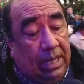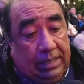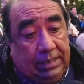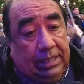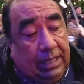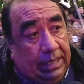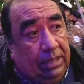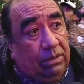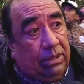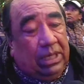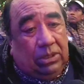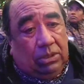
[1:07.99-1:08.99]
así que
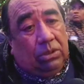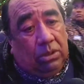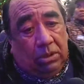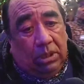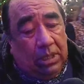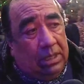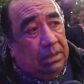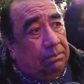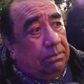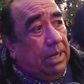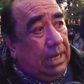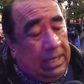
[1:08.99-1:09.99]
creo que esto
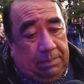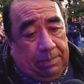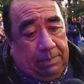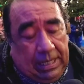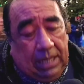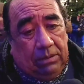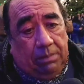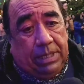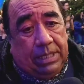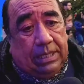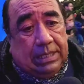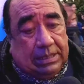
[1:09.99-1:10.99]
va a ir pasando a
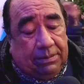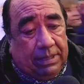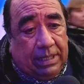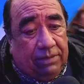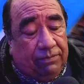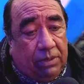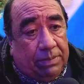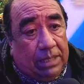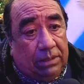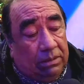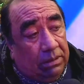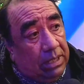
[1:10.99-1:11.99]
medida que se vayan
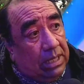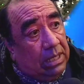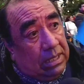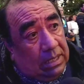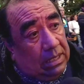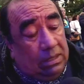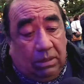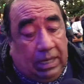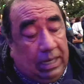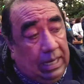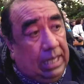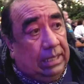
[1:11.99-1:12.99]
informando y
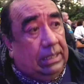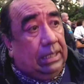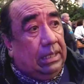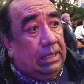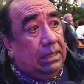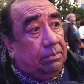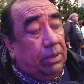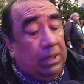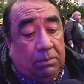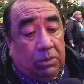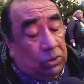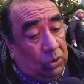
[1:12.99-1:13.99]
ojalá este,
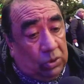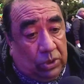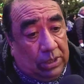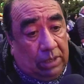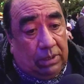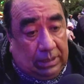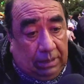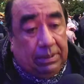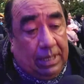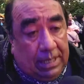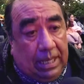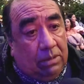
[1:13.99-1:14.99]
podamos solucionarlo a través
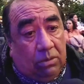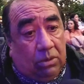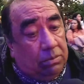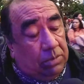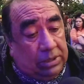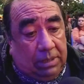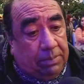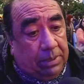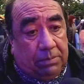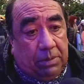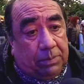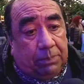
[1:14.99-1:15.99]
del diálogo, como siempre
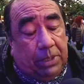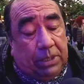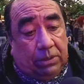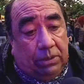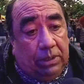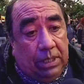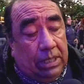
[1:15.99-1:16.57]
hemos propuesto,